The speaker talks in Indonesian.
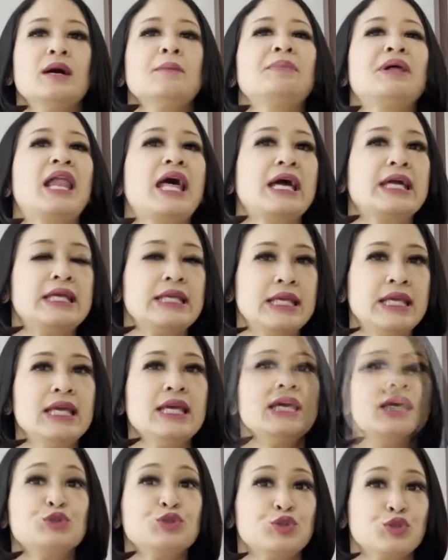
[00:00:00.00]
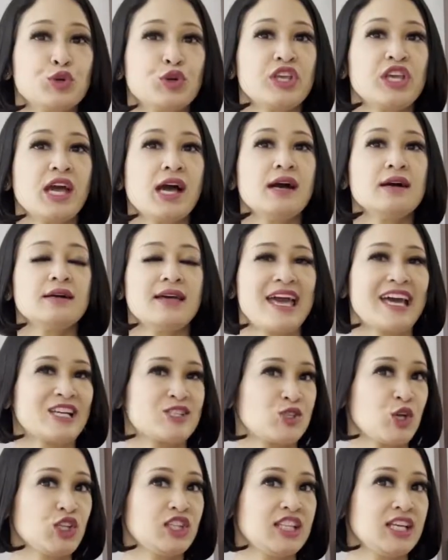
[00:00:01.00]
apalagi untuk yang
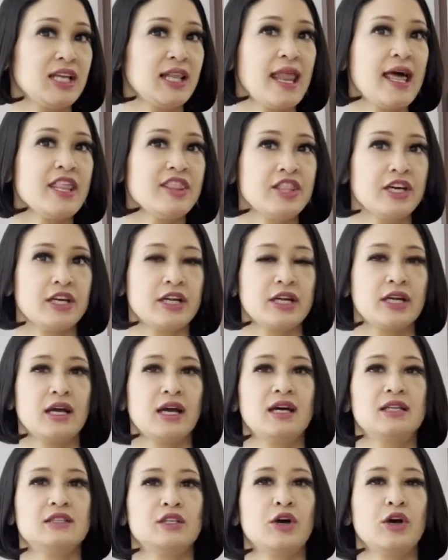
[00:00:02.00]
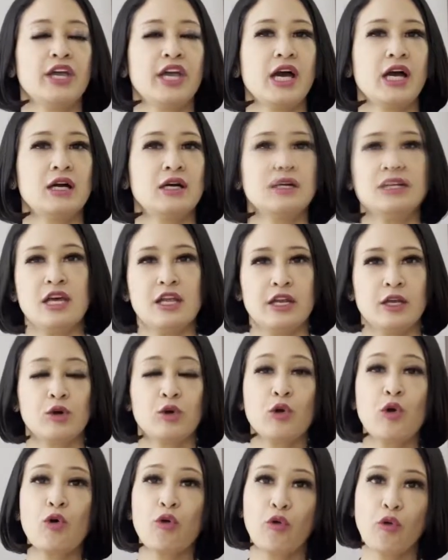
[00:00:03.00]
exotic leather atau yang dari
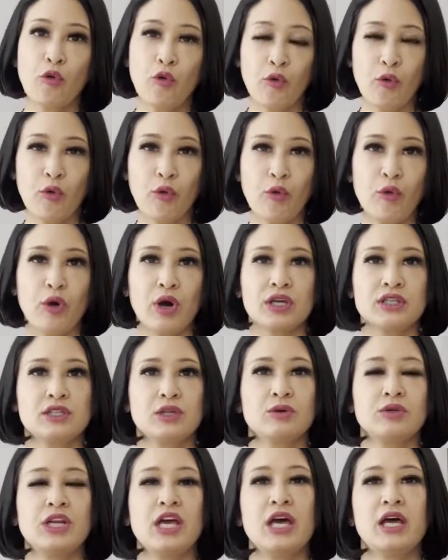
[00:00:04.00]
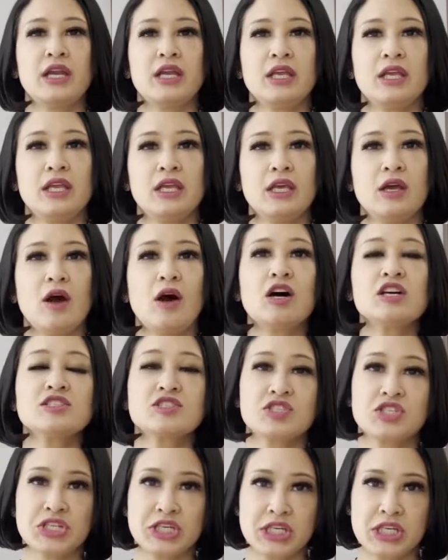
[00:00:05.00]
kroko atau dari
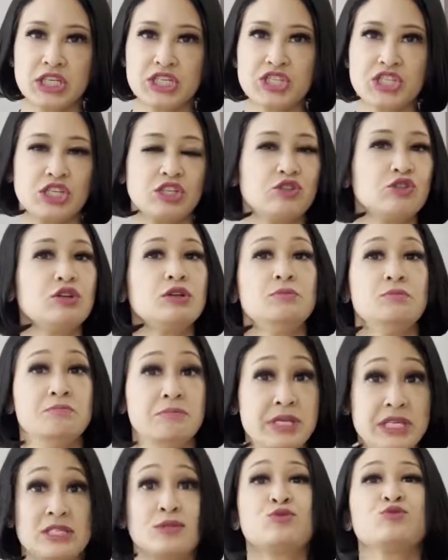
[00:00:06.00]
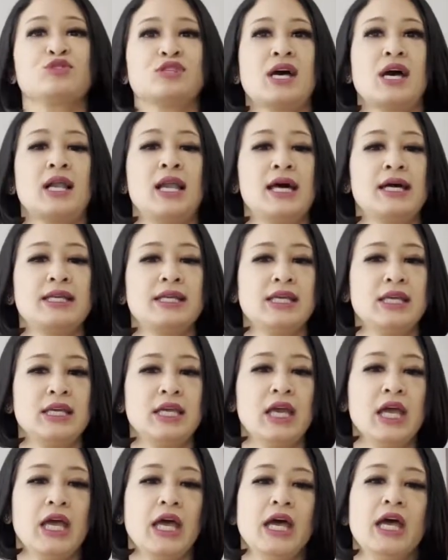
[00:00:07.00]
ostrich itu lebih susah
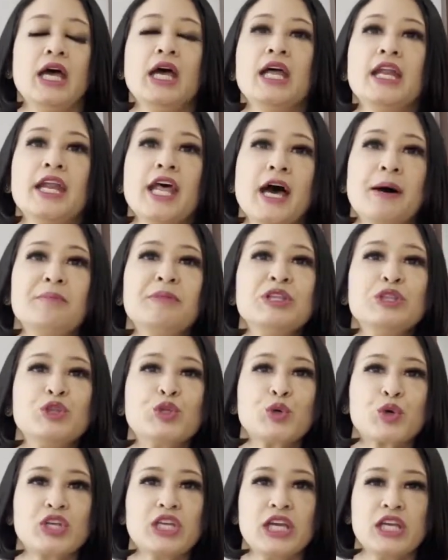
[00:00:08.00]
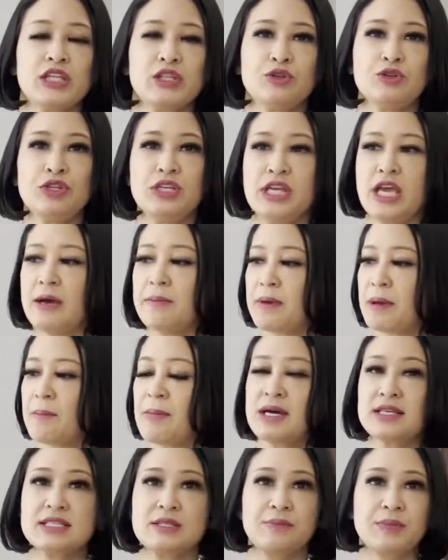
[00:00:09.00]
lagi. Nah, bentuknya itu dia
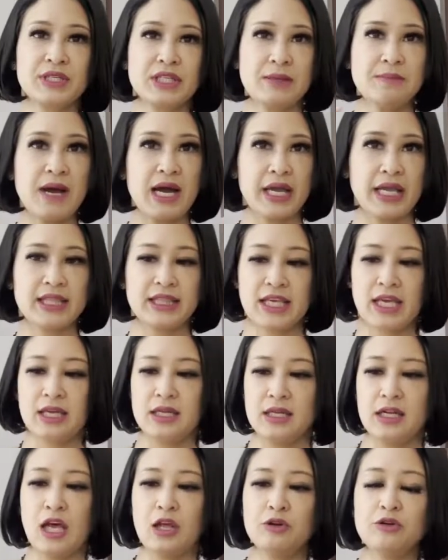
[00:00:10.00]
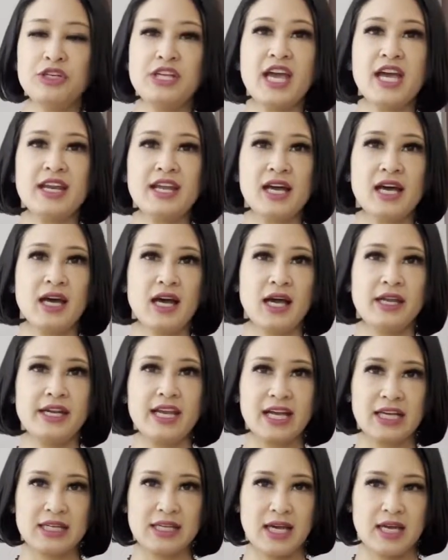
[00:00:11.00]
memang seperti bucket ya. Lalu dia ada
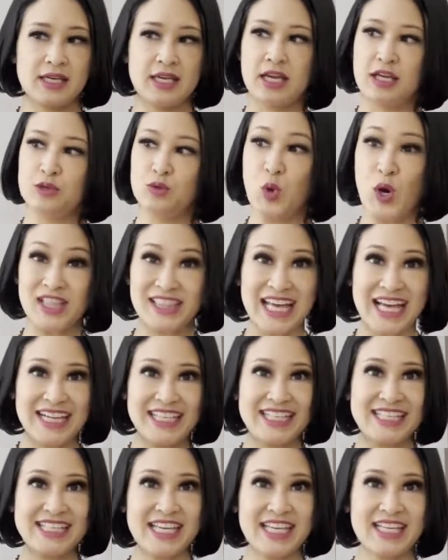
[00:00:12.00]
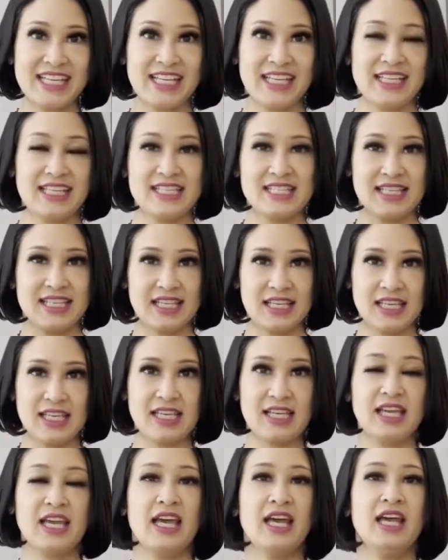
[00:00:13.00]
ada ada dua talinya nih di
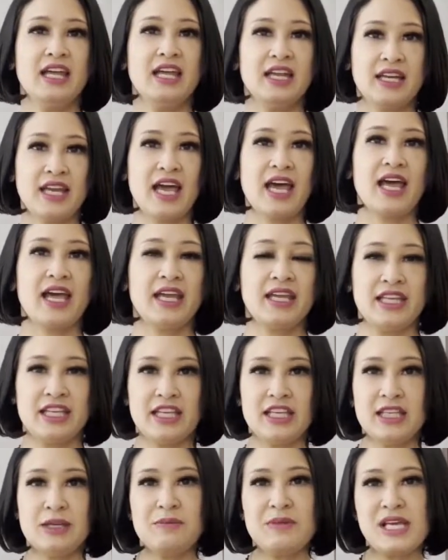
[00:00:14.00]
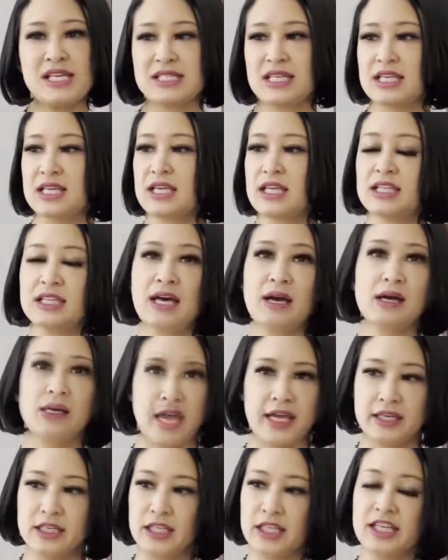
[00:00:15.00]
sini. Nah, ini nih biasanya kita
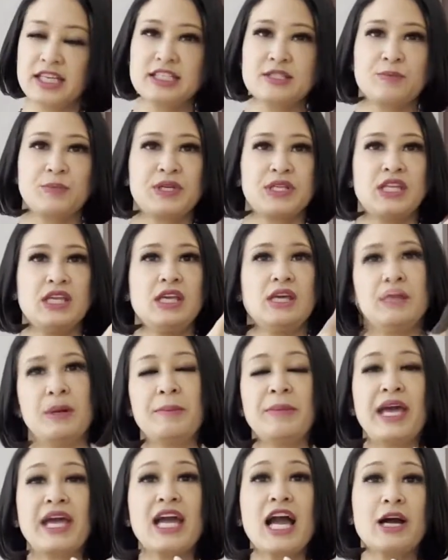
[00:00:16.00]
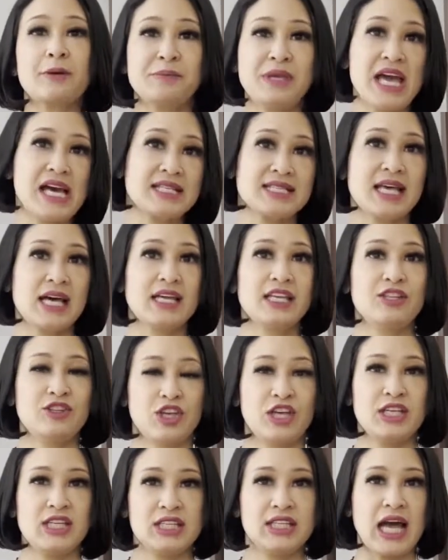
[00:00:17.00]
handle-nya seperti memegang biasa
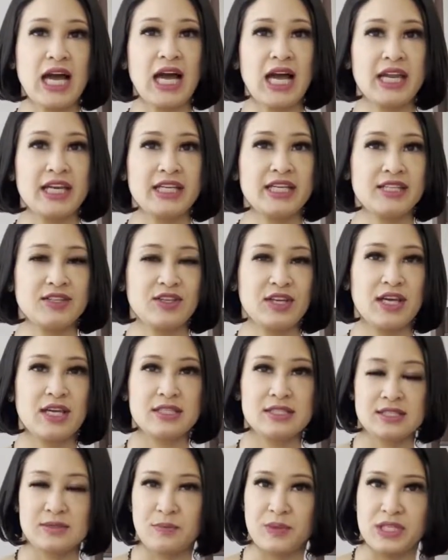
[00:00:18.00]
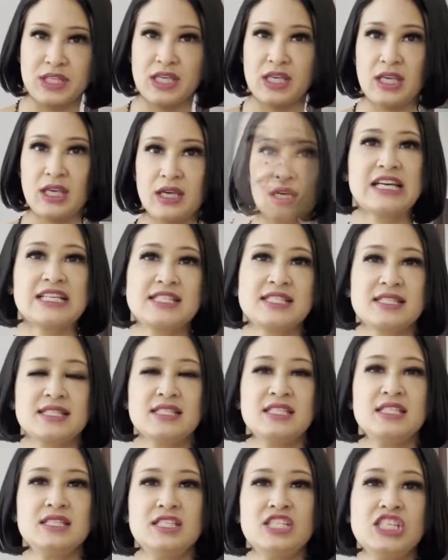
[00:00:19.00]
gitu ya di tangan gitu ya, seperti tas
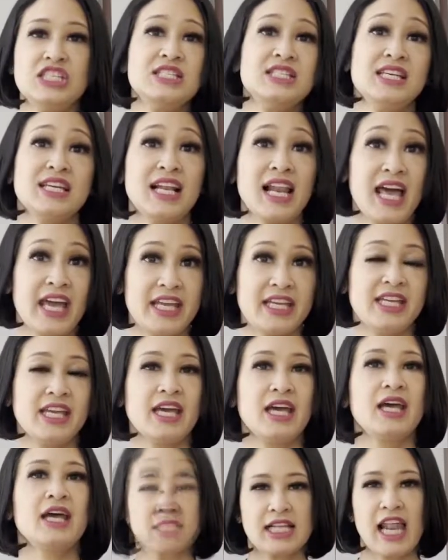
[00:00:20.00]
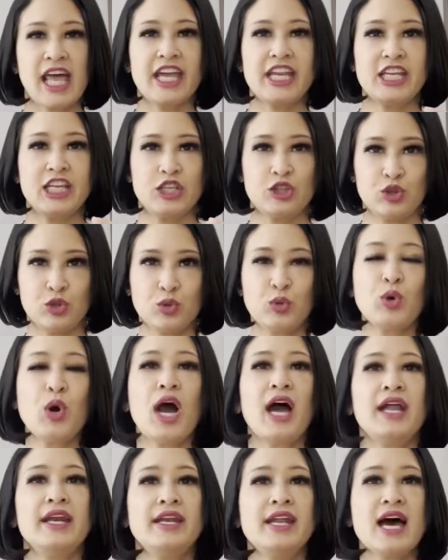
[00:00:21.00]
jinjing lainnya. Selain itu
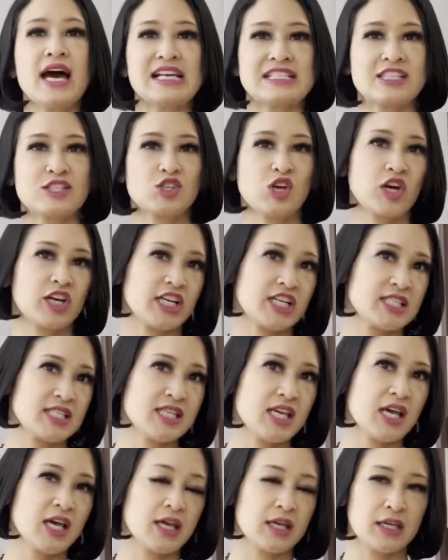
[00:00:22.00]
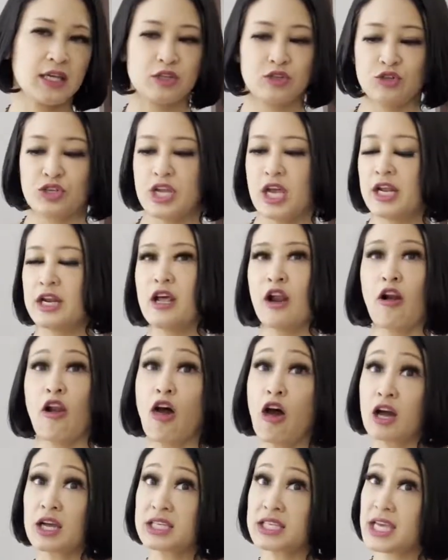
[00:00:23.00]
ada aksesorisnya, yaitu dia ada
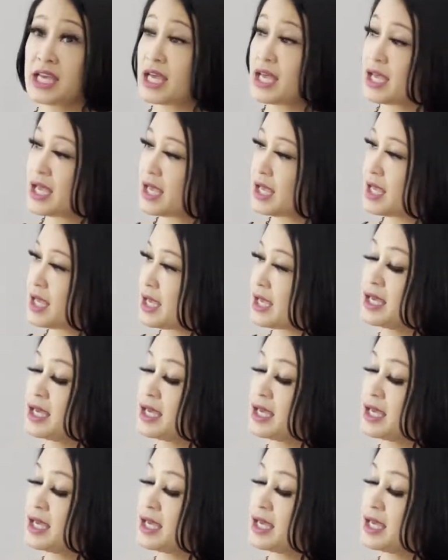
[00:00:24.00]
locknya,